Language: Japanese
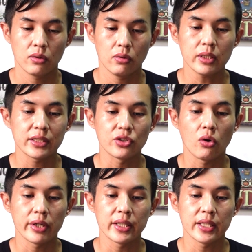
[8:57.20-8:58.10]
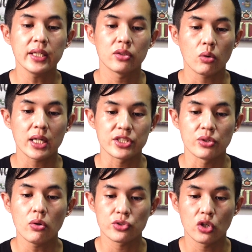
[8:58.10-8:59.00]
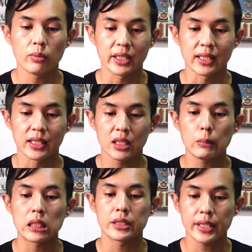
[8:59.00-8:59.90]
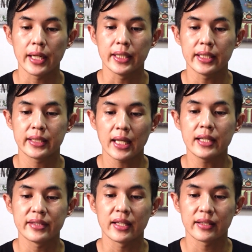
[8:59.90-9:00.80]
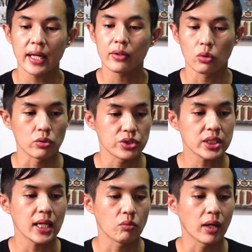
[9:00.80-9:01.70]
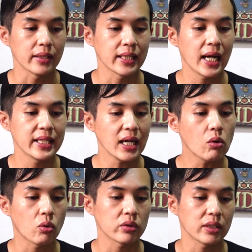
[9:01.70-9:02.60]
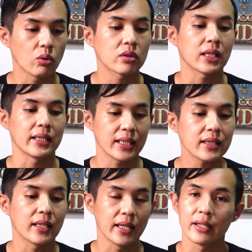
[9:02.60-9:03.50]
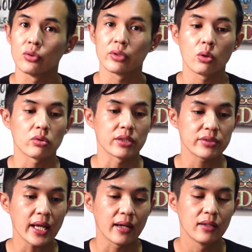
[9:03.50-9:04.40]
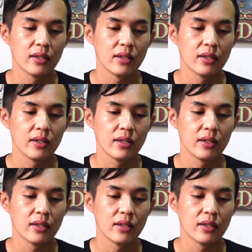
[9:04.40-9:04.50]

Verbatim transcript: これで上院議員とか司法省も出てきまして、一体全体この事件は何が起こっておったんだってね、言うておるんですね。